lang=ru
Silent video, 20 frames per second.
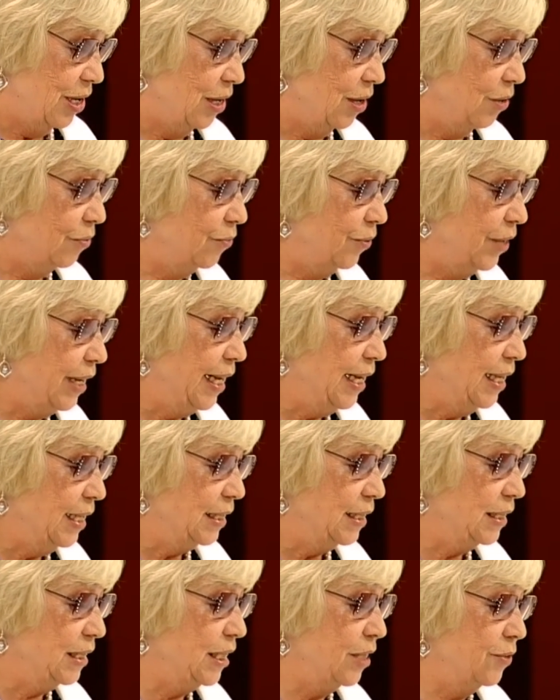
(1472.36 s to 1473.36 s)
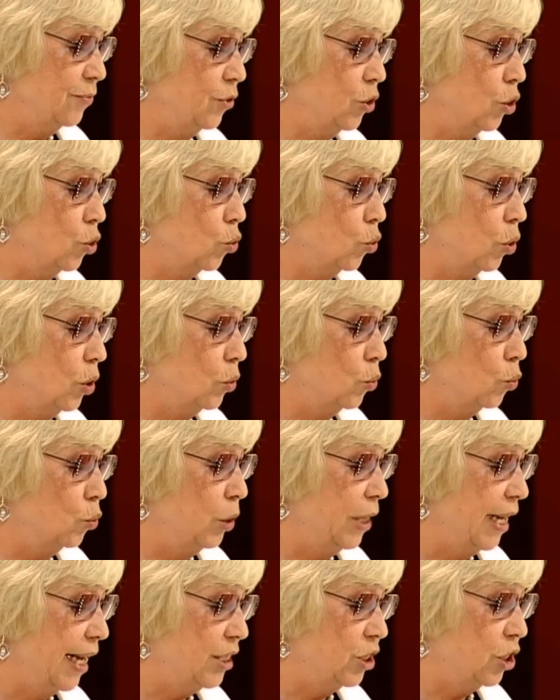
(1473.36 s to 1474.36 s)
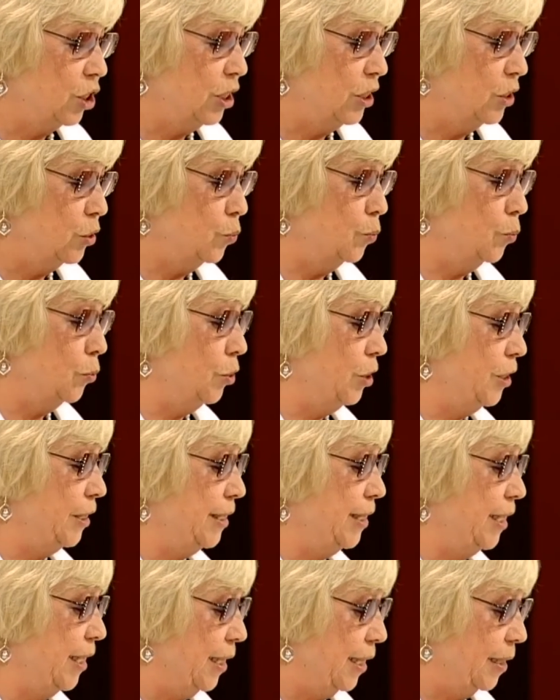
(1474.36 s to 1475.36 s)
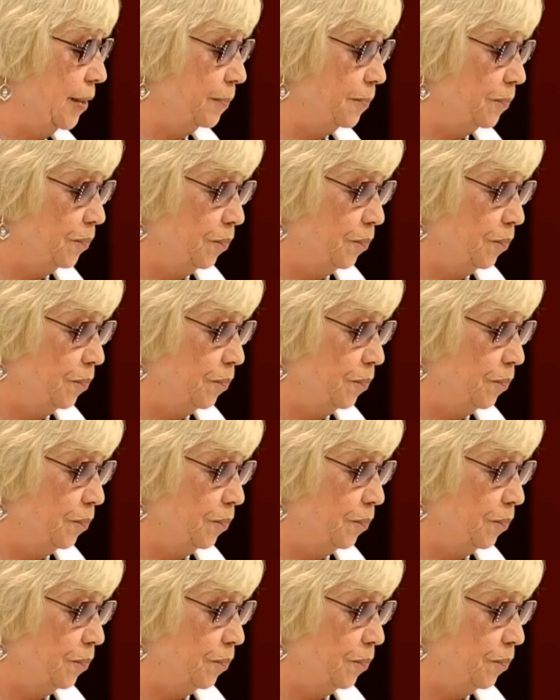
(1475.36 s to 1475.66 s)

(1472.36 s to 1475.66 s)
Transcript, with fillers: Вы, дивный рой, удач не упустили.